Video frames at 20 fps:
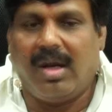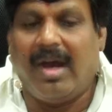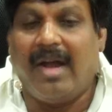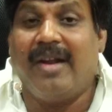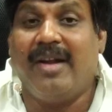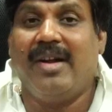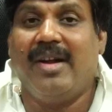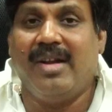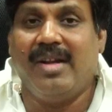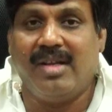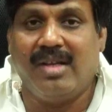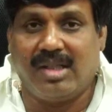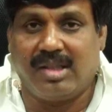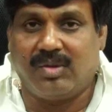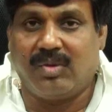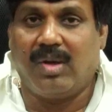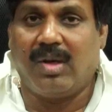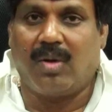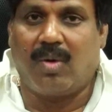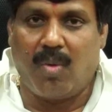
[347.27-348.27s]
హండ్రెడ్
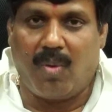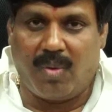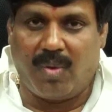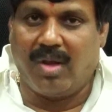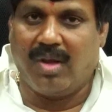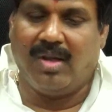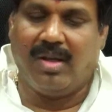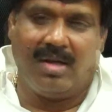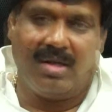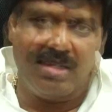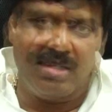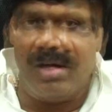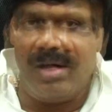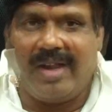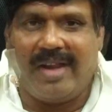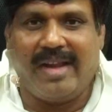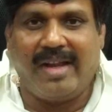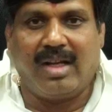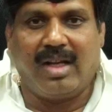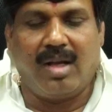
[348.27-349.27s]
ఇయర్స్ వరకు ఉండదు
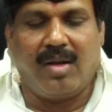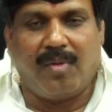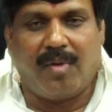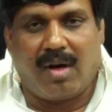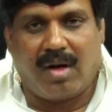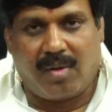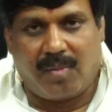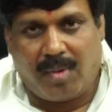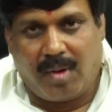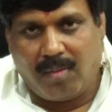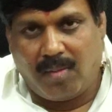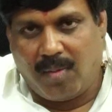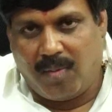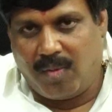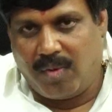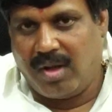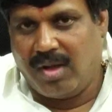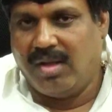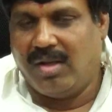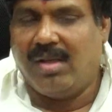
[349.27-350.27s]
డ్రింకింగ్ వాటర్ ప్రాబ్లం
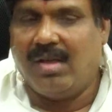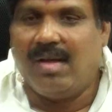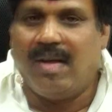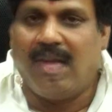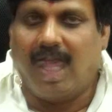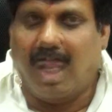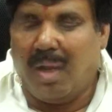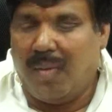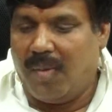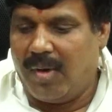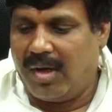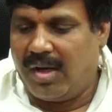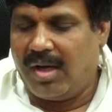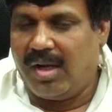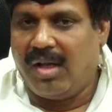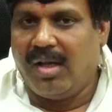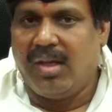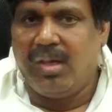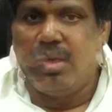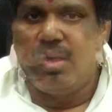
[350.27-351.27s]
ఉండదు
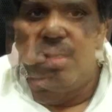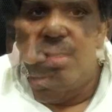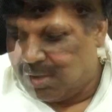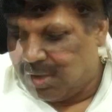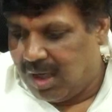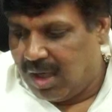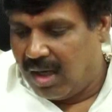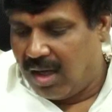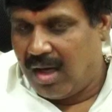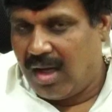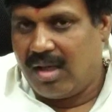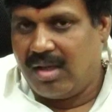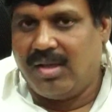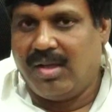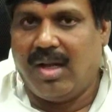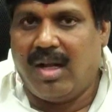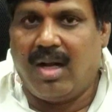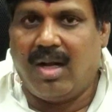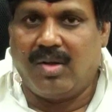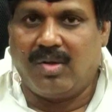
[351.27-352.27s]
కాబట్టి తెలంగాణ
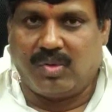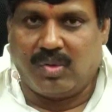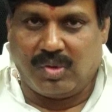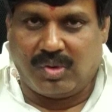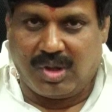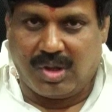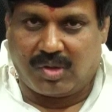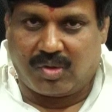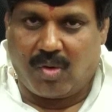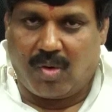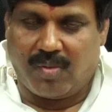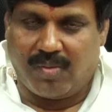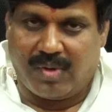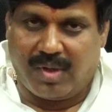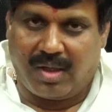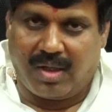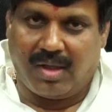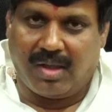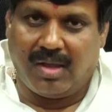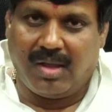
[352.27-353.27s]
జిల్లాలను సూచి చేసుకోవడం
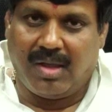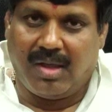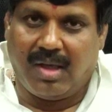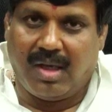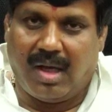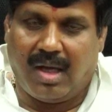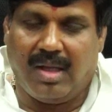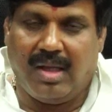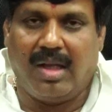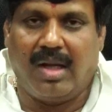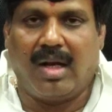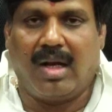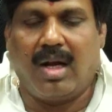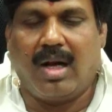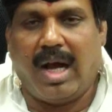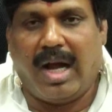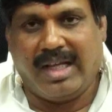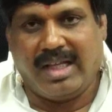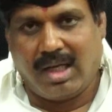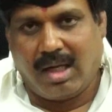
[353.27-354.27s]
జరిగింది అదే
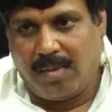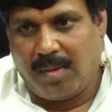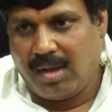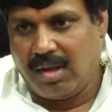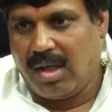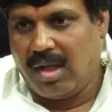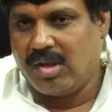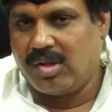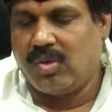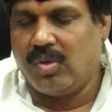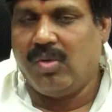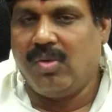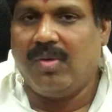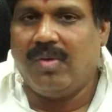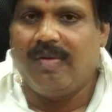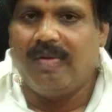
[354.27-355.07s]
రకంగా హైదరాబాద్ ఆల్సో